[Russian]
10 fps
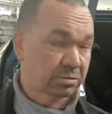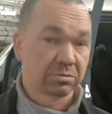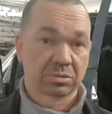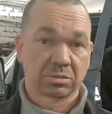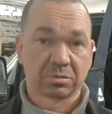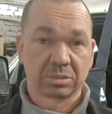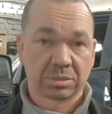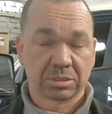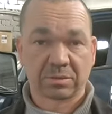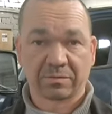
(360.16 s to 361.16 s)
нужно то есть,
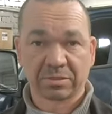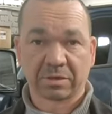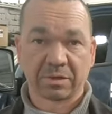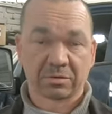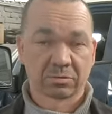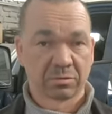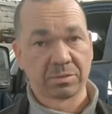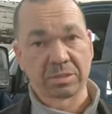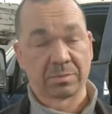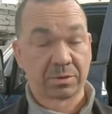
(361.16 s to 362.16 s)
а, выставлять
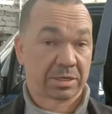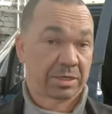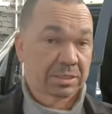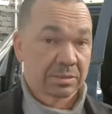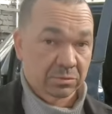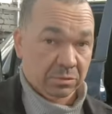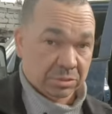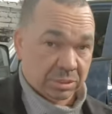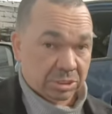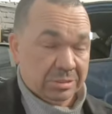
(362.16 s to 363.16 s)
уровень на прогретом, то есть
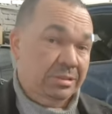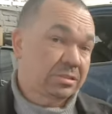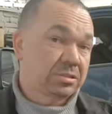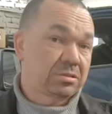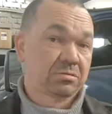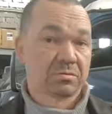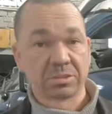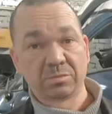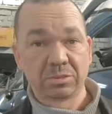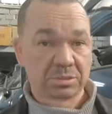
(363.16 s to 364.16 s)
от 60 до
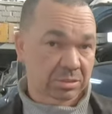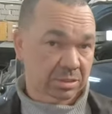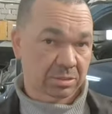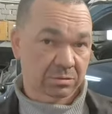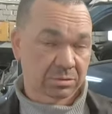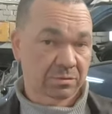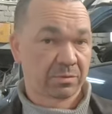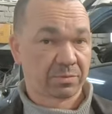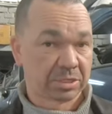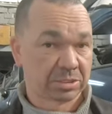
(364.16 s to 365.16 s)
80 градусов.
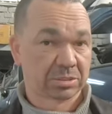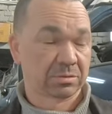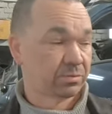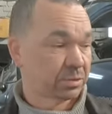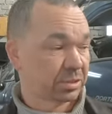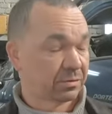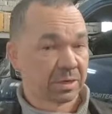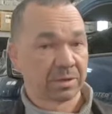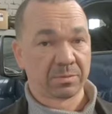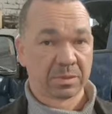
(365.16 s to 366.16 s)
Опять же,
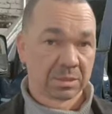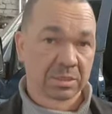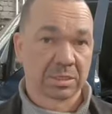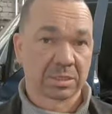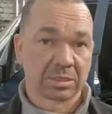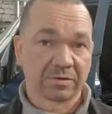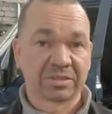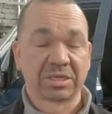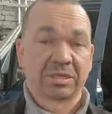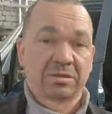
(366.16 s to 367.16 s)
прогреваем а, в
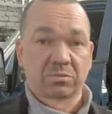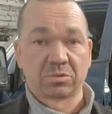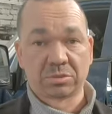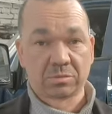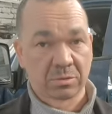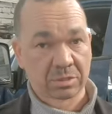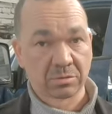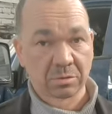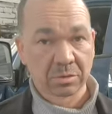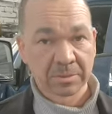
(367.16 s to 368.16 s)
среднем то есть
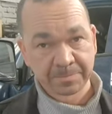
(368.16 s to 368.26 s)
мотор,